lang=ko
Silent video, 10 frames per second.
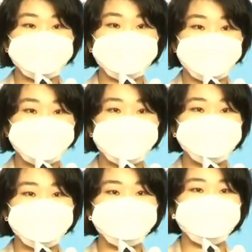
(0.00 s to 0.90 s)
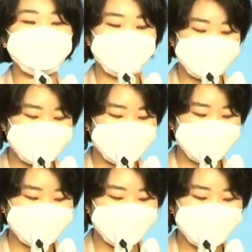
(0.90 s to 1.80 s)
정당 소속
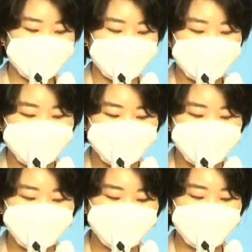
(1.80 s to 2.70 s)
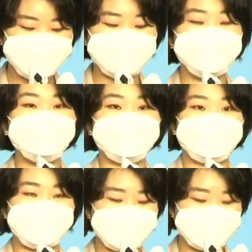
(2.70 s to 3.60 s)
정치인이 불법 의혹에